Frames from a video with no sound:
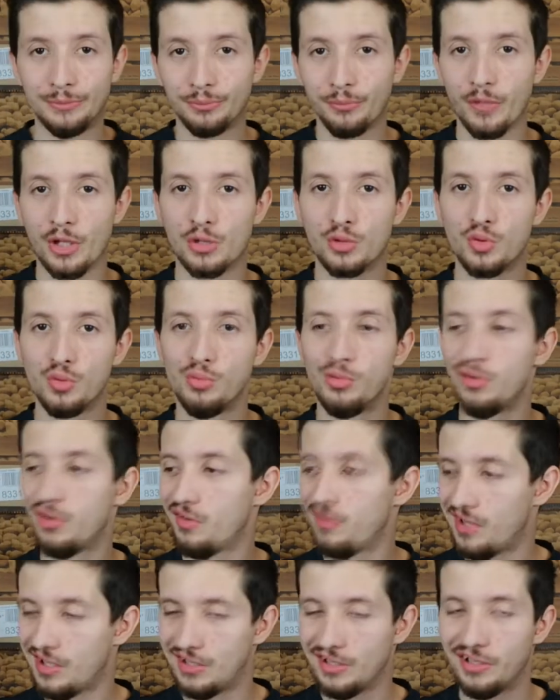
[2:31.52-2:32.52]

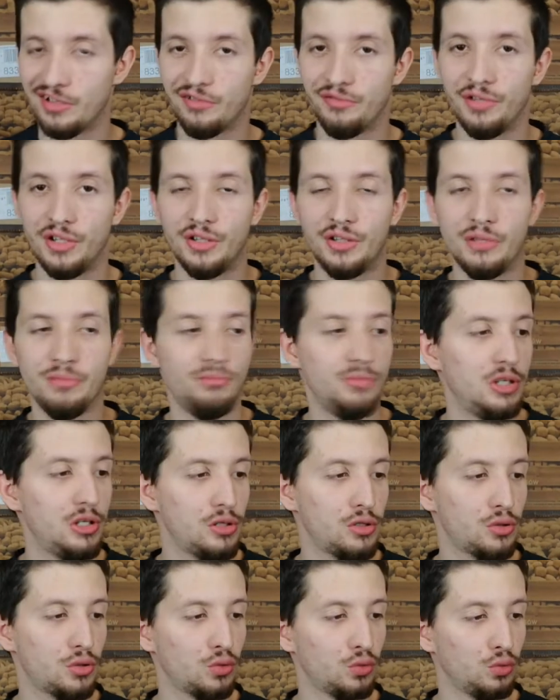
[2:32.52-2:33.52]
skumulowanych w jednym
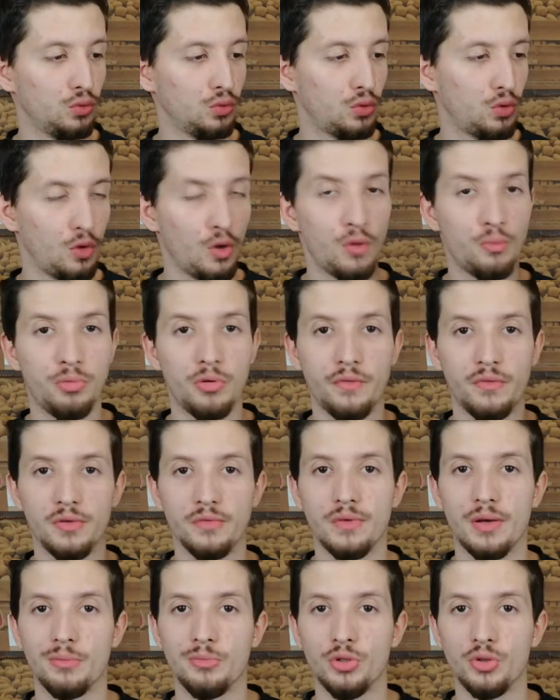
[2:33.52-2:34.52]
miejscu, to
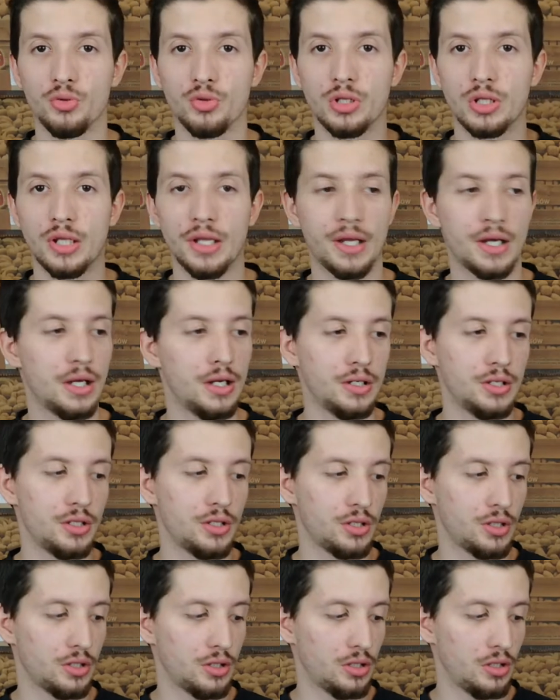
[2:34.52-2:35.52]
powiem Wam już teraz,
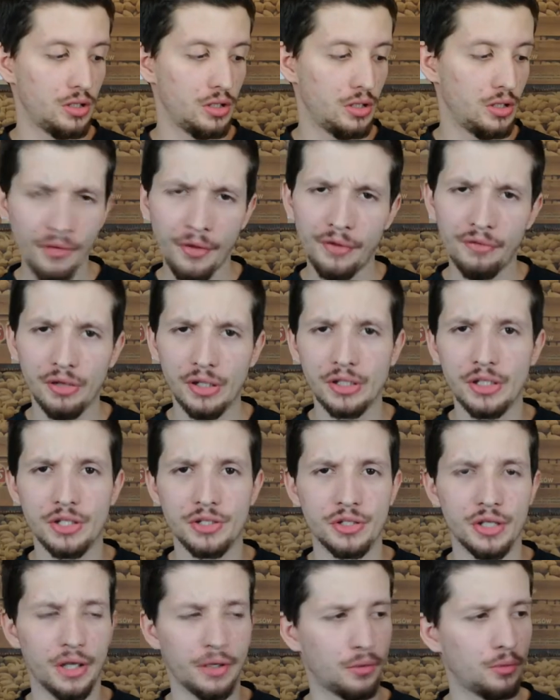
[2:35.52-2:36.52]
że
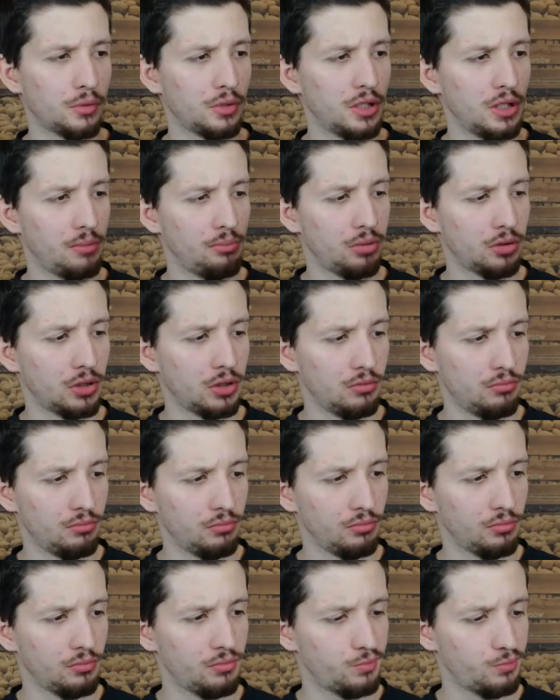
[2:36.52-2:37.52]
faktycznie, kurde, po tym
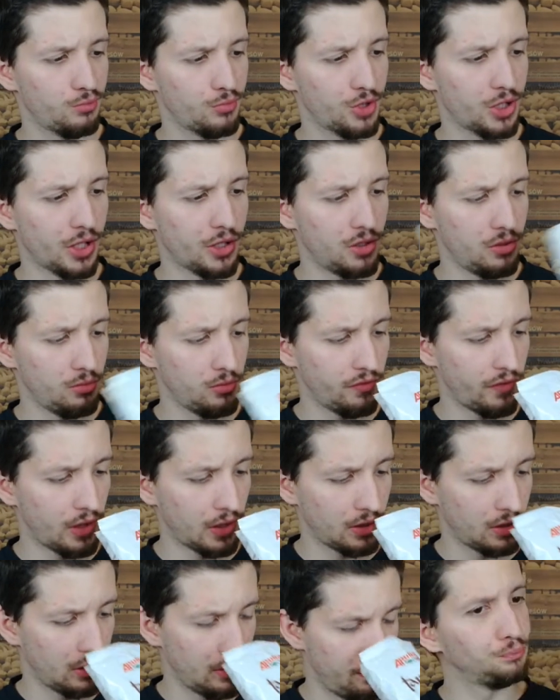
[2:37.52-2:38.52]
trzecim,
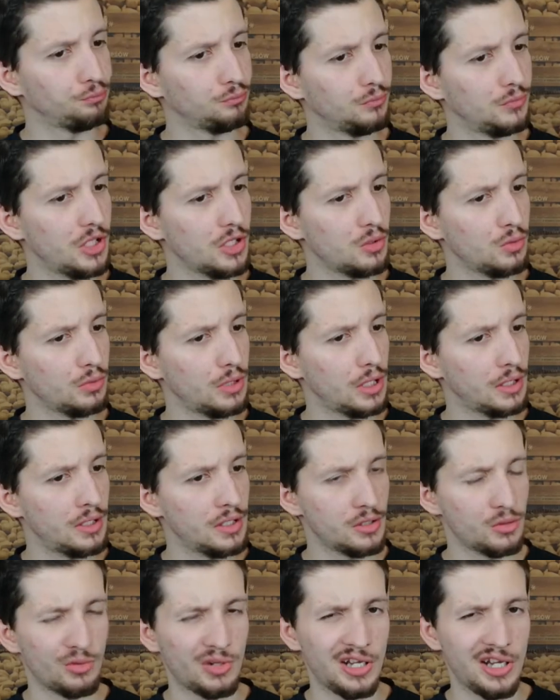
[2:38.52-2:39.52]
czwartym nie są
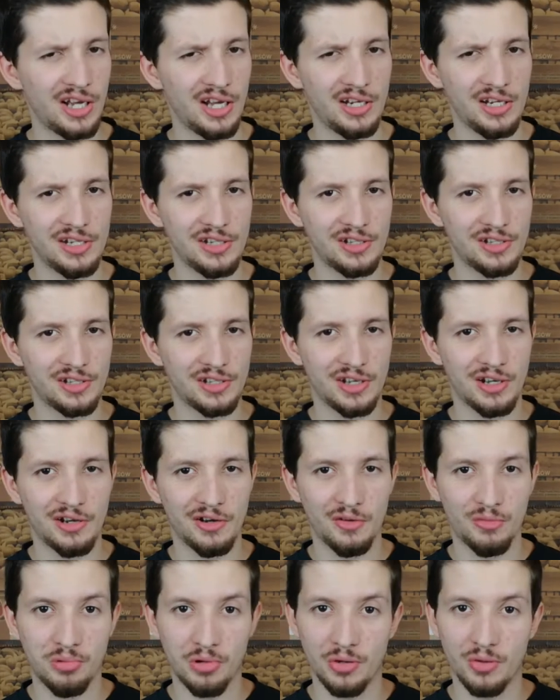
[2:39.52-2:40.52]
takie złe, ale za
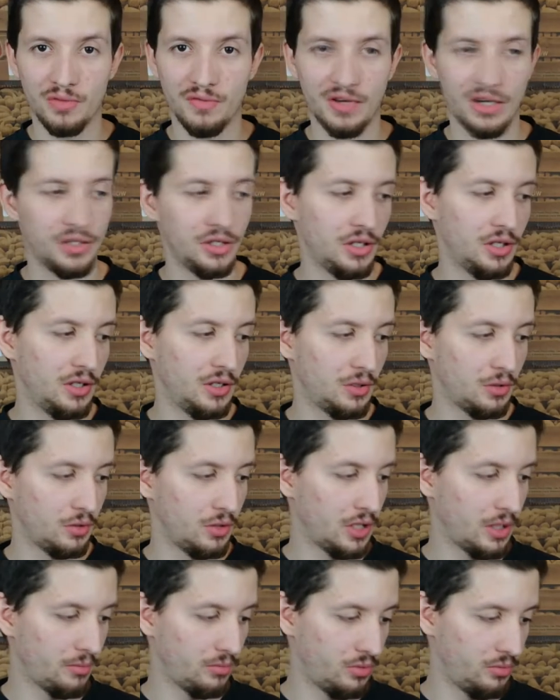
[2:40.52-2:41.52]
opakowanie to
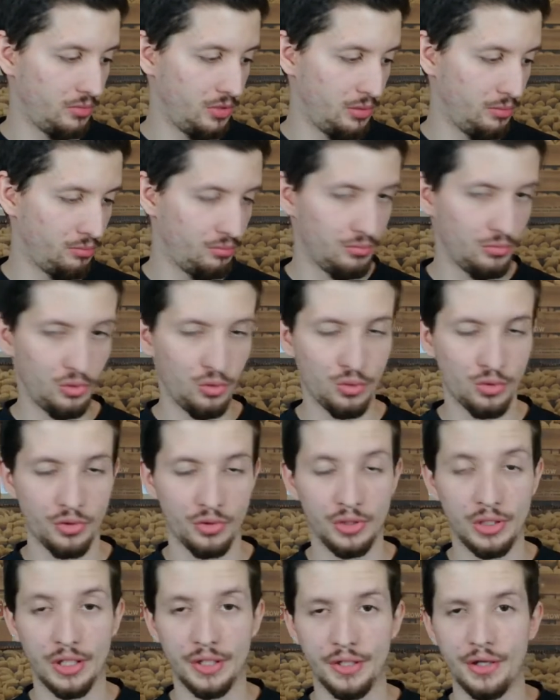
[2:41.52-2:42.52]
ja bym im
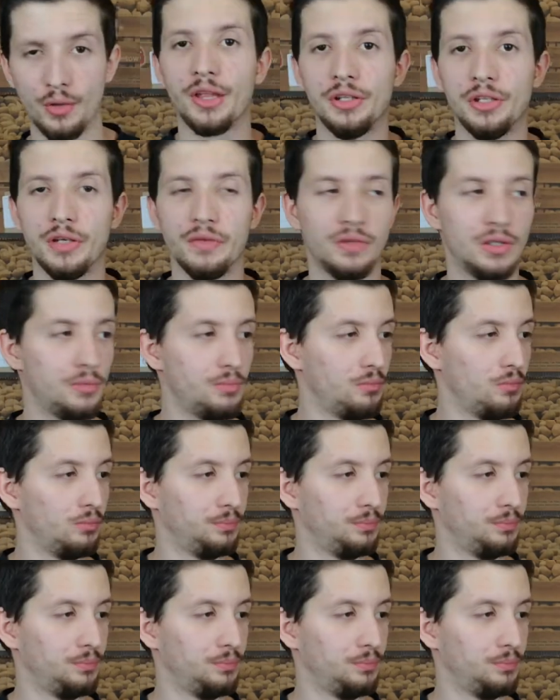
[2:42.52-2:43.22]
dużo nie dał. Nie wiem,